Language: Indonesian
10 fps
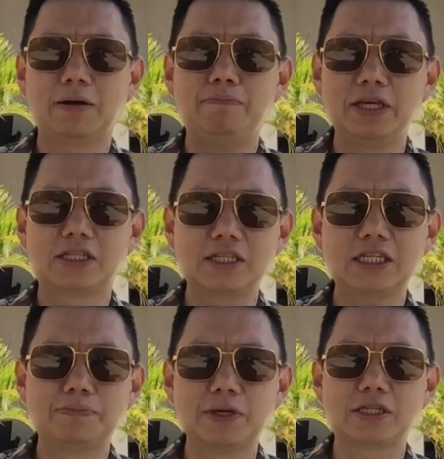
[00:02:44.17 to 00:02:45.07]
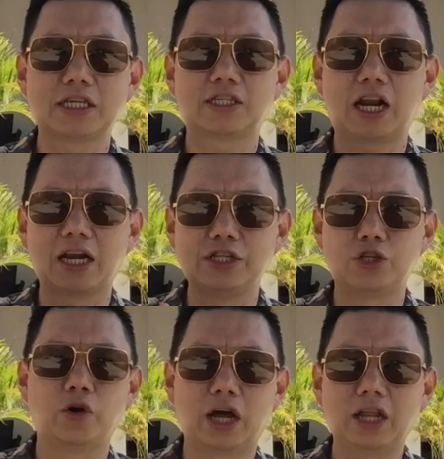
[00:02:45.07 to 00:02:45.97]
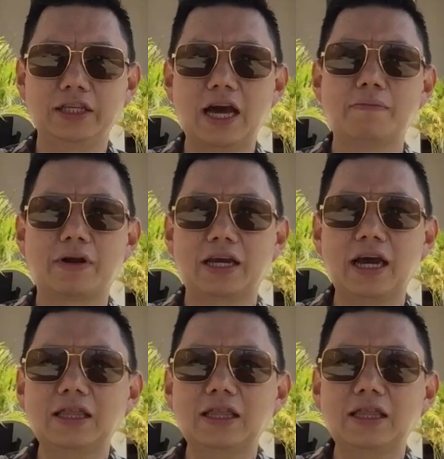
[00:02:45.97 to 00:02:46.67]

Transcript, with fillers: bisnis-bisnis tradisional yang mereka